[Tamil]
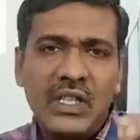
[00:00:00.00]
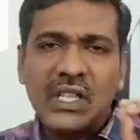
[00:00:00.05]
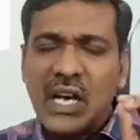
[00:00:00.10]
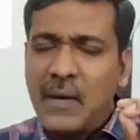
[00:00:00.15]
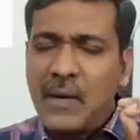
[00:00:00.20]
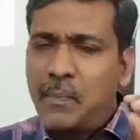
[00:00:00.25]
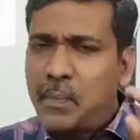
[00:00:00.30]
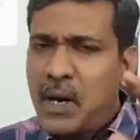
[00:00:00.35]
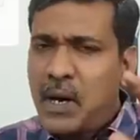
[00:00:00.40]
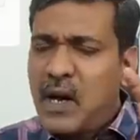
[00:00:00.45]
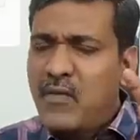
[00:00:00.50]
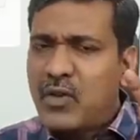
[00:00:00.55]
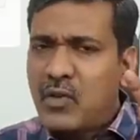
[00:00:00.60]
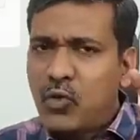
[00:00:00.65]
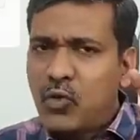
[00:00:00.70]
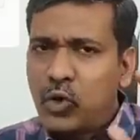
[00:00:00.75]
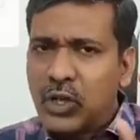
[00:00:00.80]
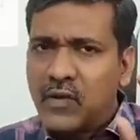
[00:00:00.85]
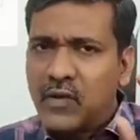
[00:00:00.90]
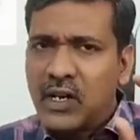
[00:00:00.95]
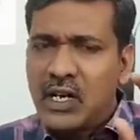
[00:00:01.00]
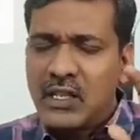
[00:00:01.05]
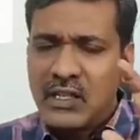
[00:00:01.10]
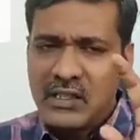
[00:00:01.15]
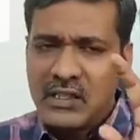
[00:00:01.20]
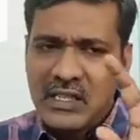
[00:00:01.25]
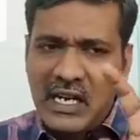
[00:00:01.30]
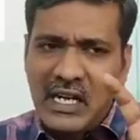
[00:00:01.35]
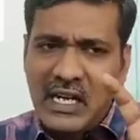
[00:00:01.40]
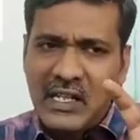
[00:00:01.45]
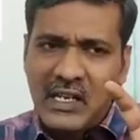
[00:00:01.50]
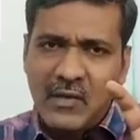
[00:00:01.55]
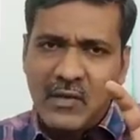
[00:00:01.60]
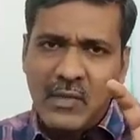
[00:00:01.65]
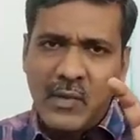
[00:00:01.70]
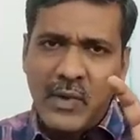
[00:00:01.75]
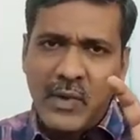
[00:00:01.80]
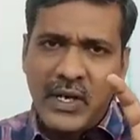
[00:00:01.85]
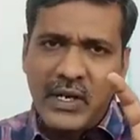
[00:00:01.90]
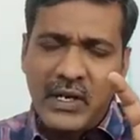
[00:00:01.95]
இந்த அப்பாவுக்கு உதவாத
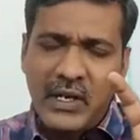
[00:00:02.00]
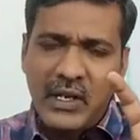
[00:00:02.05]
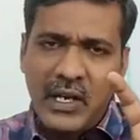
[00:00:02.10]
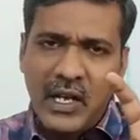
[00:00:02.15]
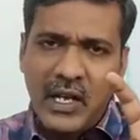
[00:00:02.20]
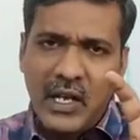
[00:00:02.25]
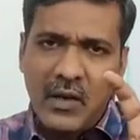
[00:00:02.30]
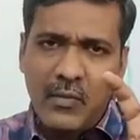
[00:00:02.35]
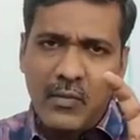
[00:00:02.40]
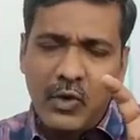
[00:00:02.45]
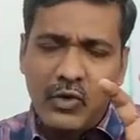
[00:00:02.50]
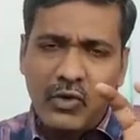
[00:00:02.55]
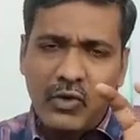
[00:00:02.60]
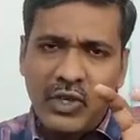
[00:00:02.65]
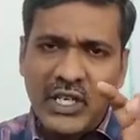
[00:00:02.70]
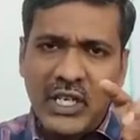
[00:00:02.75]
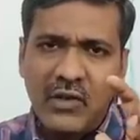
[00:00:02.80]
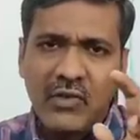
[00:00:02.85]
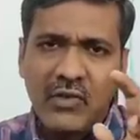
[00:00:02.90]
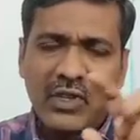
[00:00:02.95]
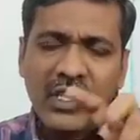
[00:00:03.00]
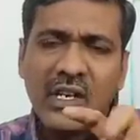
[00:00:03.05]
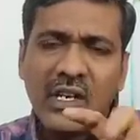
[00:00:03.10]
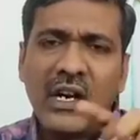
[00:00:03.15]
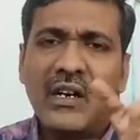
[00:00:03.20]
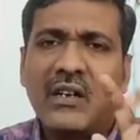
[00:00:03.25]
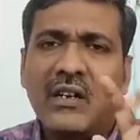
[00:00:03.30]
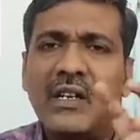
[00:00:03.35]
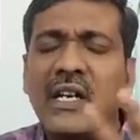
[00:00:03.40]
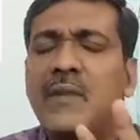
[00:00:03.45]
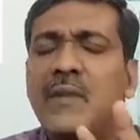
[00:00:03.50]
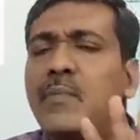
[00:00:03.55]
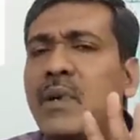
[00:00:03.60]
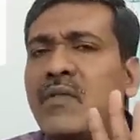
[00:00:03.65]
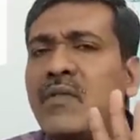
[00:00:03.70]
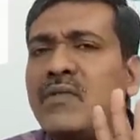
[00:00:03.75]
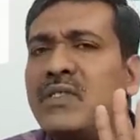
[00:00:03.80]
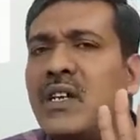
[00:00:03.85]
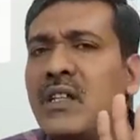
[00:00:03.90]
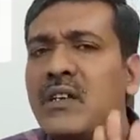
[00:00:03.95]
ஜாதகம் அப்படின்றதுல மொத்தம் இருபத்தி நாலு டைப்
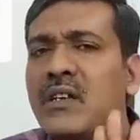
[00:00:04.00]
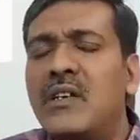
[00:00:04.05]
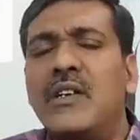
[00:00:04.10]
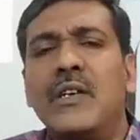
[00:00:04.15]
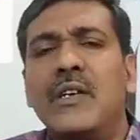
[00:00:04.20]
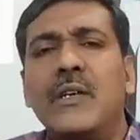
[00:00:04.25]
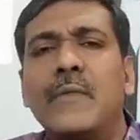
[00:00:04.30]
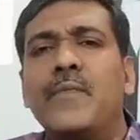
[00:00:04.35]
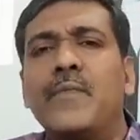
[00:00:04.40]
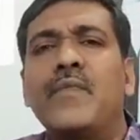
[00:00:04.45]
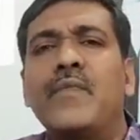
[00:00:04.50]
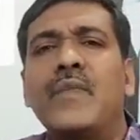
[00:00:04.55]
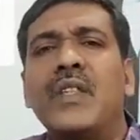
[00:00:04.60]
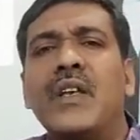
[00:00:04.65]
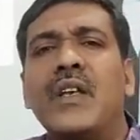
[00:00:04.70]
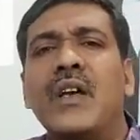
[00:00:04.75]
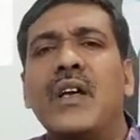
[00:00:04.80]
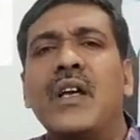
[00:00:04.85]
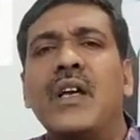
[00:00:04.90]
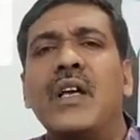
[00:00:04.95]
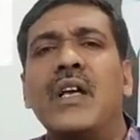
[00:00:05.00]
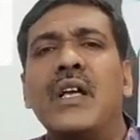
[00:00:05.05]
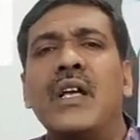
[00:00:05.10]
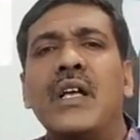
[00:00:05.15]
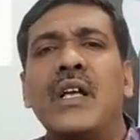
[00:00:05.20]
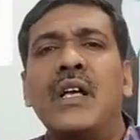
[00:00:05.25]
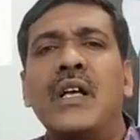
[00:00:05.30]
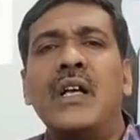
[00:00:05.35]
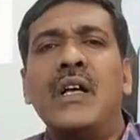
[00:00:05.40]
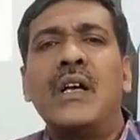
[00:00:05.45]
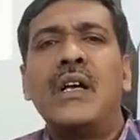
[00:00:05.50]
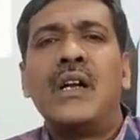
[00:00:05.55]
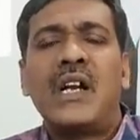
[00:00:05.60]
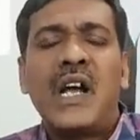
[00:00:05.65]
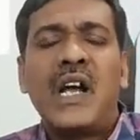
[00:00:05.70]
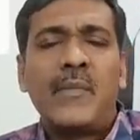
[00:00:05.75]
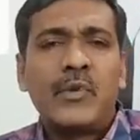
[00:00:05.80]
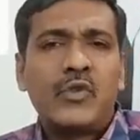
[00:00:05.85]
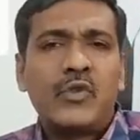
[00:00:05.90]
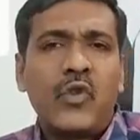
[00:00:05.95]
ஆஃப் ஜாதகம் இருக்கு
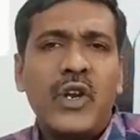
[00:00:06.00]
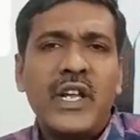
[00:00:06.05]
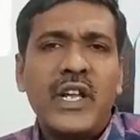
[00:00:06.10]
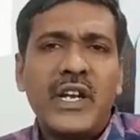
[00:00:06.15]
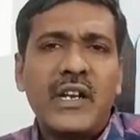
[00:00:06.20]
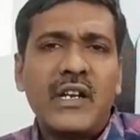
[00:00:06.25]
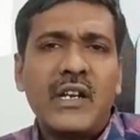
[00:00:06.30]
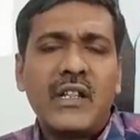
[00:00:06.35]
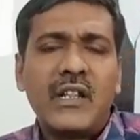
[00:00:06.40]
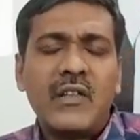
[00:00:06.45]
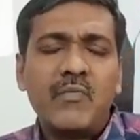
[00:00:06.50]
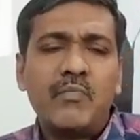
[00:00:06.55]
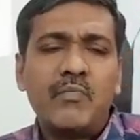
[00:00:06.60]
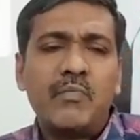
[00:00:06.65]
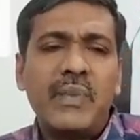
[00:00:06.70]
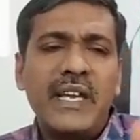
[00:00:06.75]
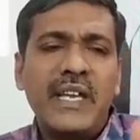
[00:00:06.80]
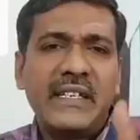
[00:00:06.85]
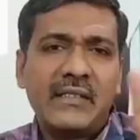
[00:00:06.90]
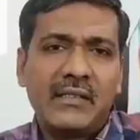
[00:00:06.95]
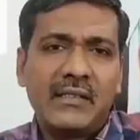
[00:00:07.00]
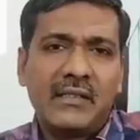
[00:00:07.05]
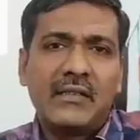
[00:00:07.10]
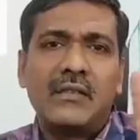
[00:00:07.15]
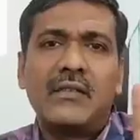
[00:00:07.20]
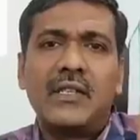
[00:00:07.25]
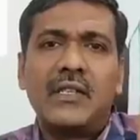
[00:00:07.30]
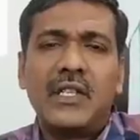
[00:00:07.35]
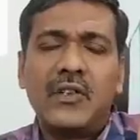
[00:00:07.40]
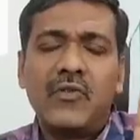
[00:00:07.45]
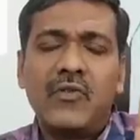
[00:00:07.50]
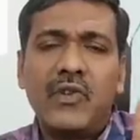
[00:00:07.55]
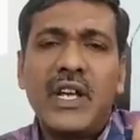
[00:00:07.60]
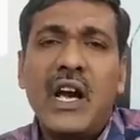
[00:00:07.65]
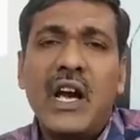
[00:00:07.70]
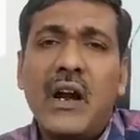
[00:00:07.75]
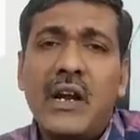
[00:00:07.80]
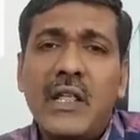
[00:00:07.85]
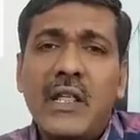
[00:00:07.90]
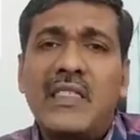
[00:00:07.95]
நான் இப்போ சொல்லிக்கிட்டு இருக்கிறது பேஸ்
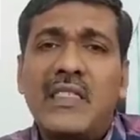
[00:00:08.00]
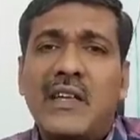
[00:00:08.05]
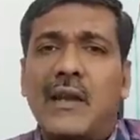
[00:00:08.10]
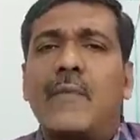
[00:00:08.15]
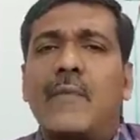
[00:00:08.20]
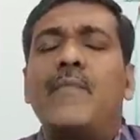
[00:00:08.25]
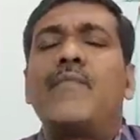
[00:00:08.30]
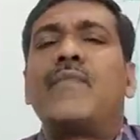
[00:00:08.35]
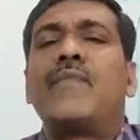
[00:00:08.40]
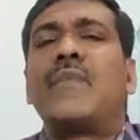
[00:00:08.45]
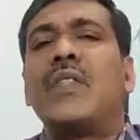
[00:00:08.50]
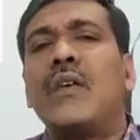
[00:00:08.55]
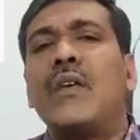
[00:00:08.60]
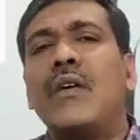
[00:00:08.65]
இதனுடைய அடித்தளம்